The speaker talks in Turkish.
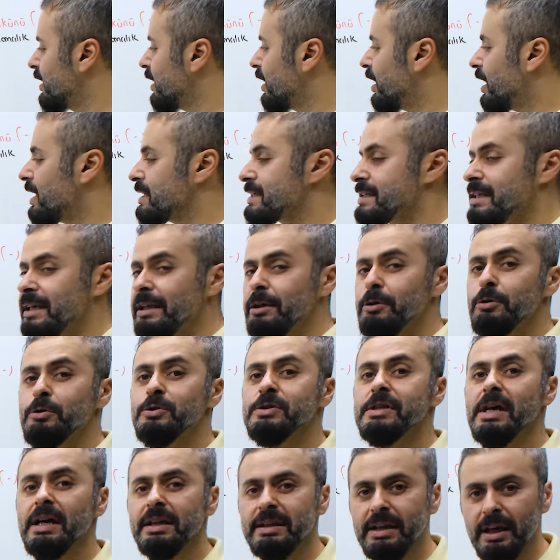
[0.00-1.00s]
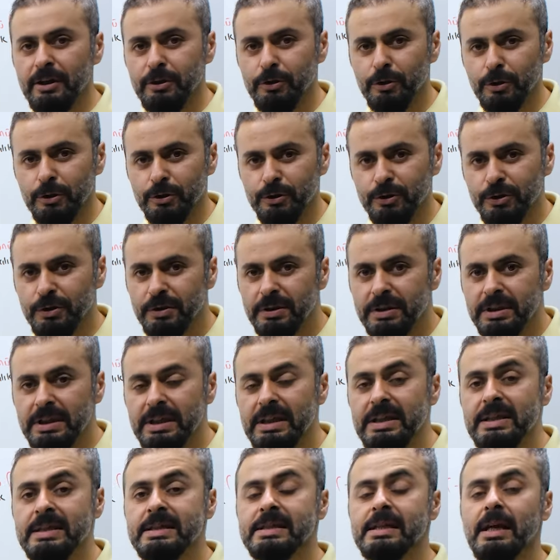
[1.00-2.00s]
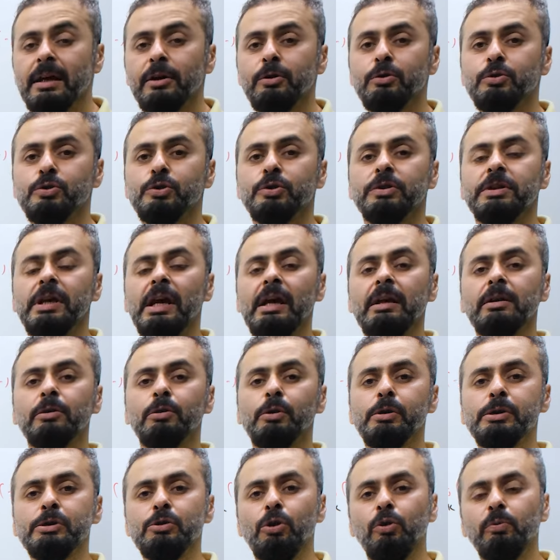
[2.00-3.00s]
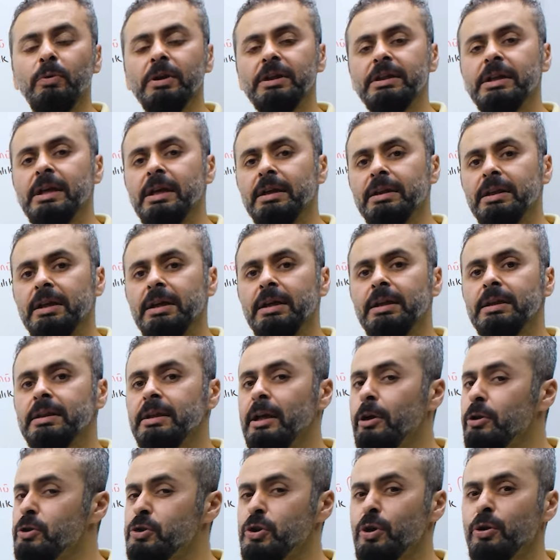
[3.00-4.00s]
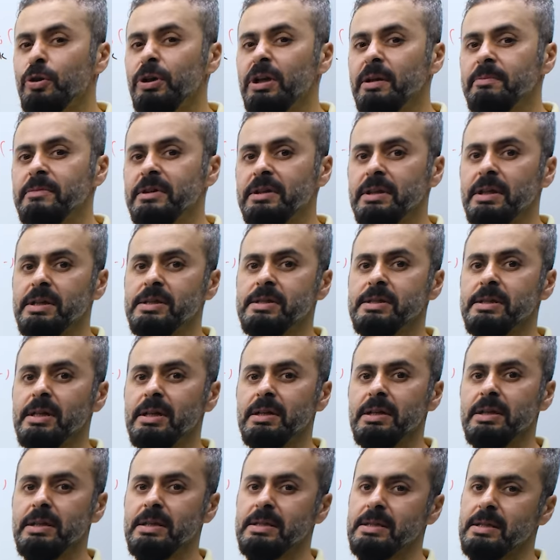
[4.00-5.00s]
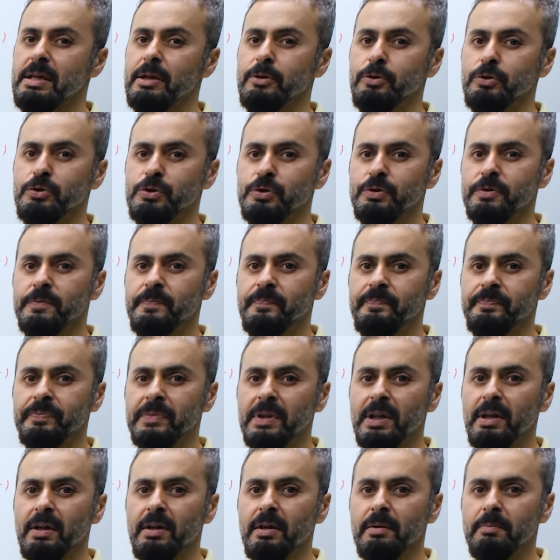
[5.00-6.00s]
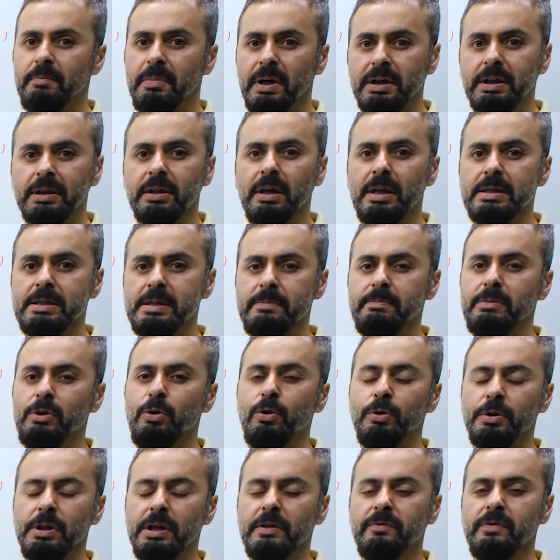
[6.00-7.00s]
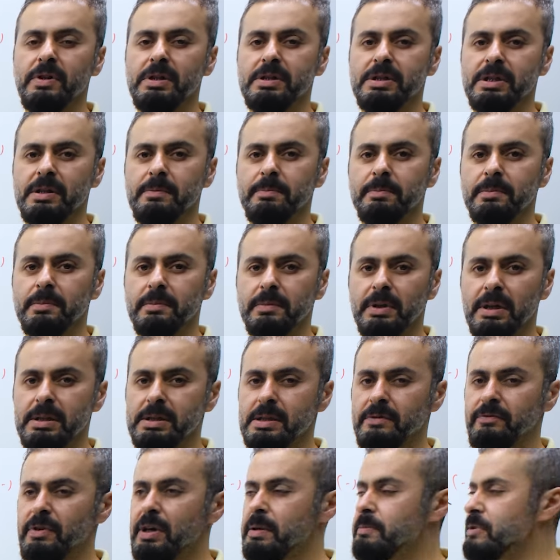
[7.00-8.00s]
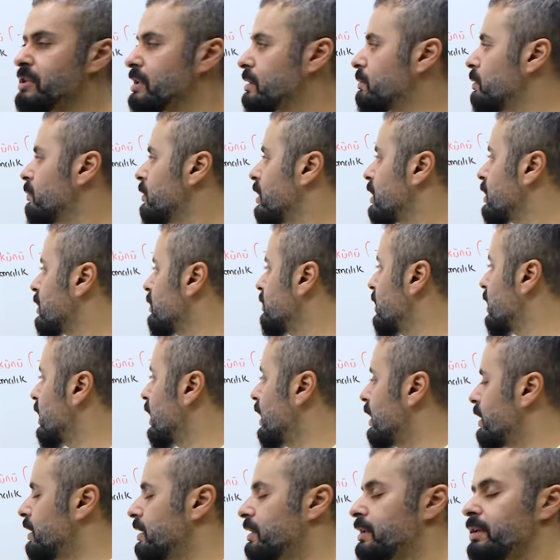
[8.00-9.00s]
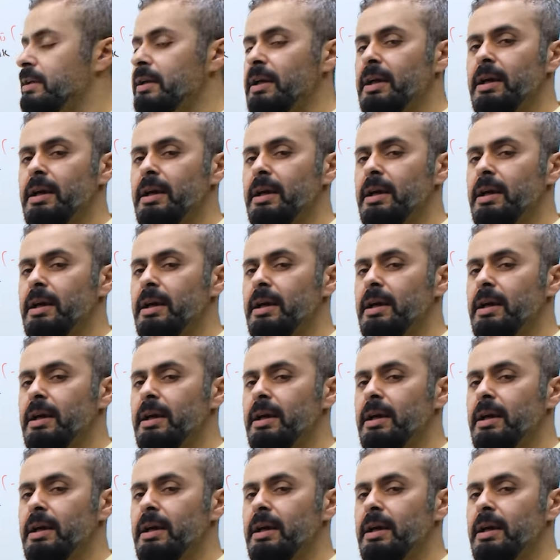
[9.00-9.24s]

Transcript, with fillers: Askeri güç zaten yoktu. İnsan gücü. Teknolojinin olmadığı yerde ne çok önemlidir gençler? İnsan gücü. Bakın hazin bir örnek vereceğim. Aslında vermeyecek ama aklıma geldi.